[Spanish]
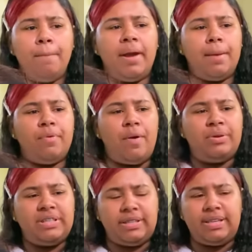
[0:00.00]
Ve que por favor,
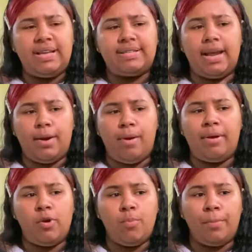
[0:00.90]
siéntate en la sala que voy a
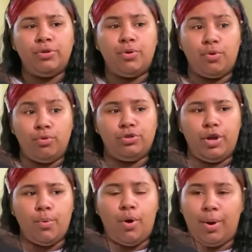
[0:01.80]
hablar un momento
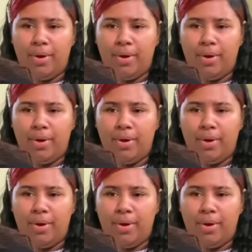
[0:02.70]
contigo ahora.